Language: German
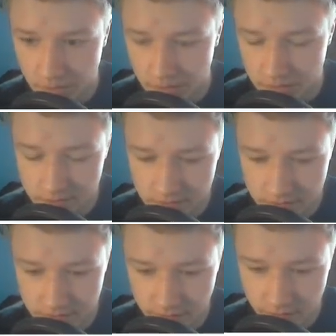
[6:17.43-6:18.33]

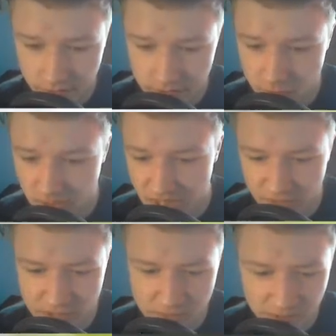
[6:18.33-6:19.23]
So, es tut mir leid,
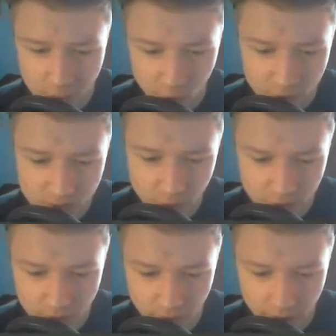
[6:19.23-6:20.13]
wenn ich manchmal hochziehen
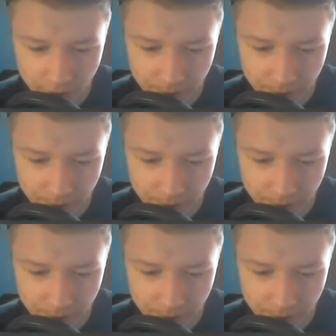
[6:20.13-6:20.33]
muss, aber